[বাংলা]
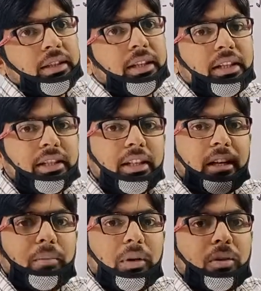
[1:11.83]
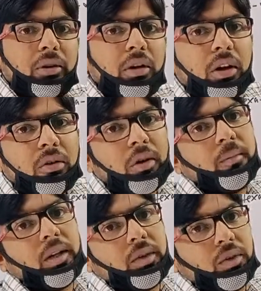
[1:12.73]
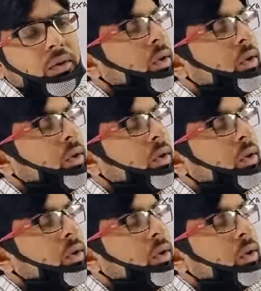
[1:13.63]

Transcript: যে নিচের নাম্বারগুলো কনভার্ট করো